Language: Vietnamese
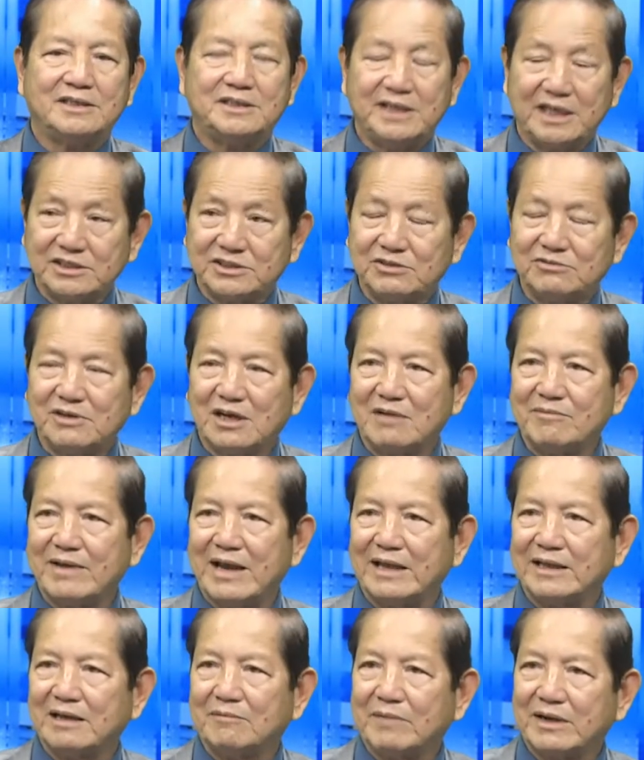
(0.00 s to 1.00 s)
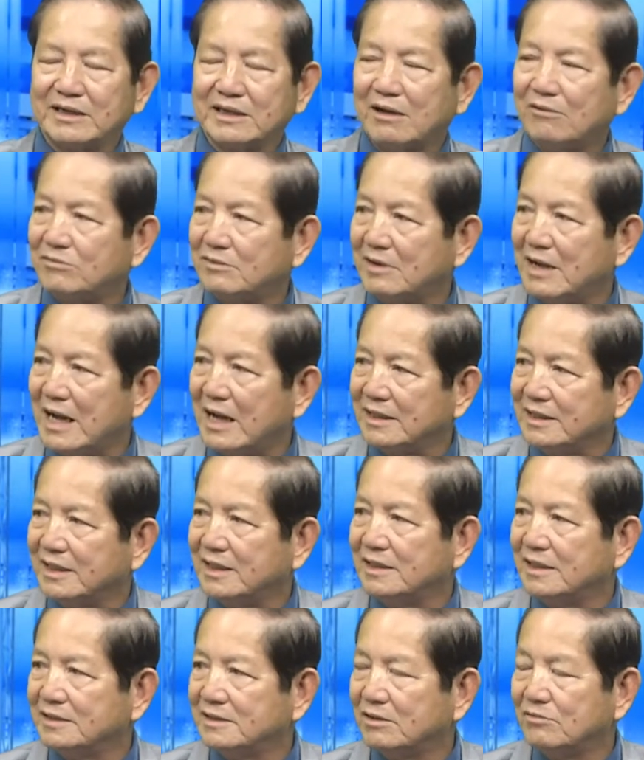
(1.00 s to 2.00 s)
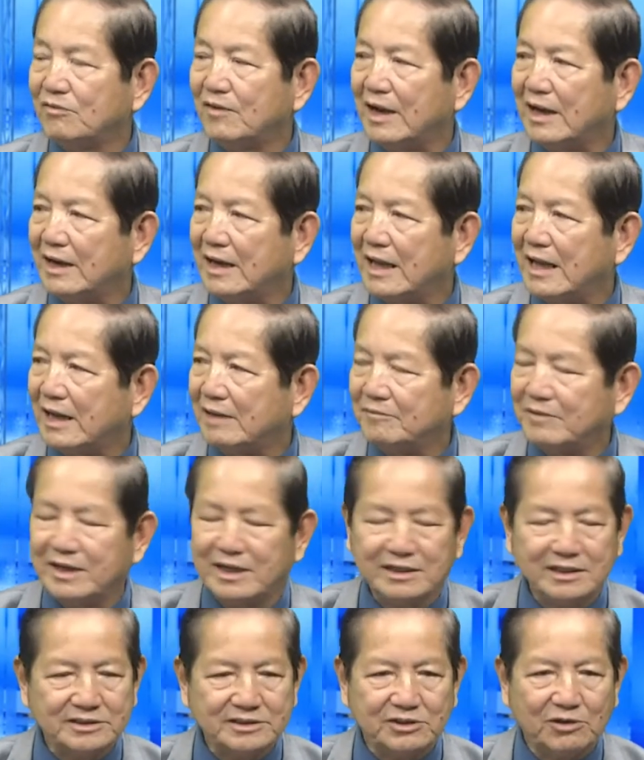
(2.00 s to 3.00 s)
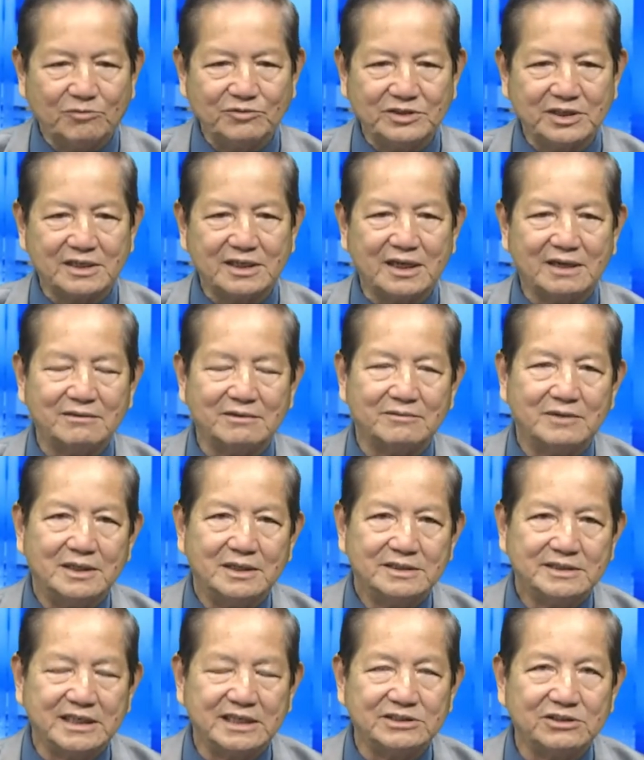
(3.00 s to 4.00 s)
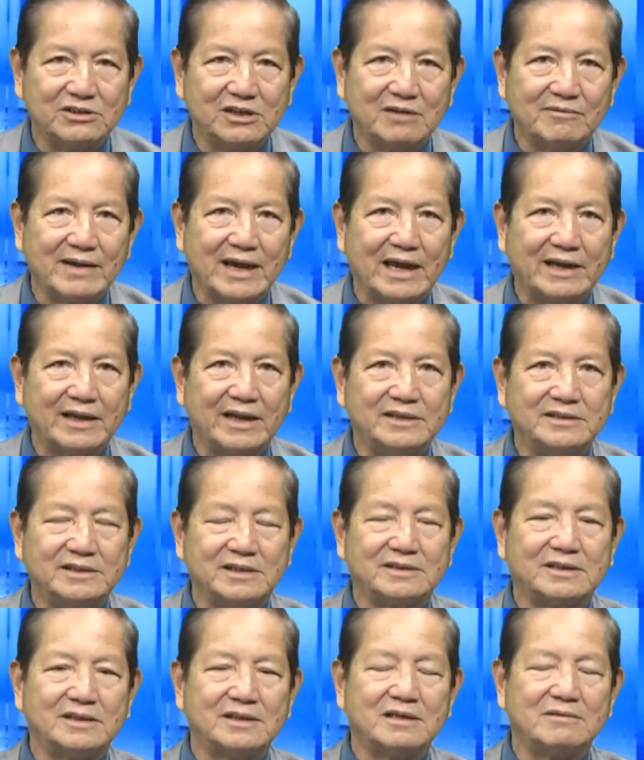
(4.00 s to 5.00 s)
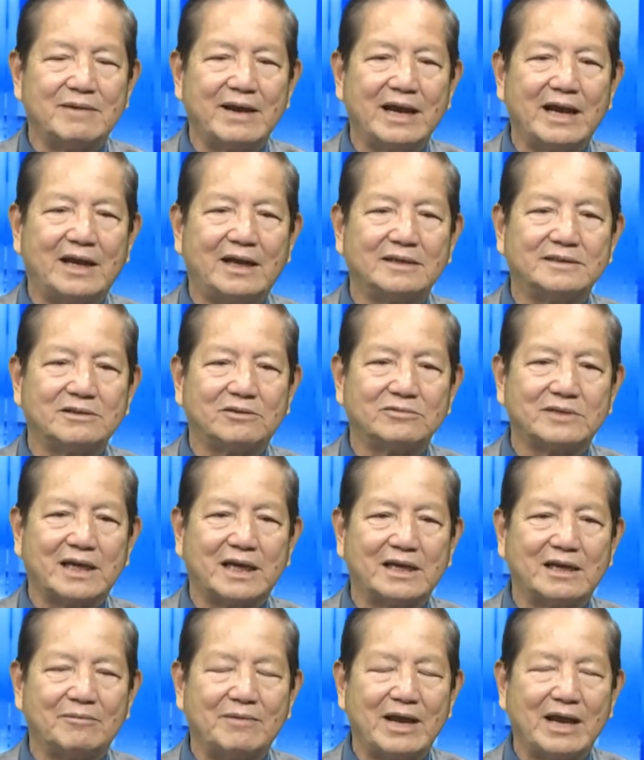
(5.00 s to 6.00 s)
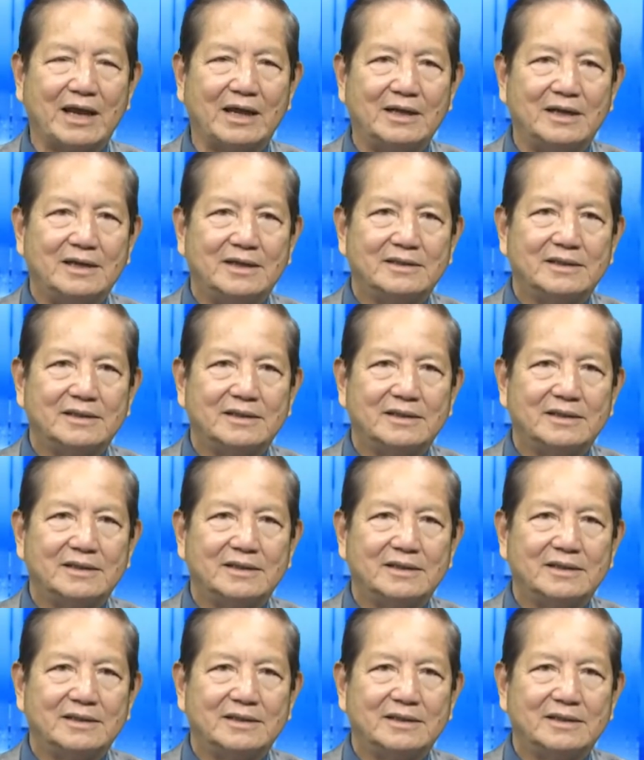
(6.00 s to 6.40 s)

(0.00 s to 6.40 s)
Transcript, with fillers: Chĩa súng người mẹ nhé, bắt cóc ngang nhiên đấy chứ không phải là về chộp giật đâu. Chĩa súng người mẹ để giật đứa bé ở trong tay người mẹ.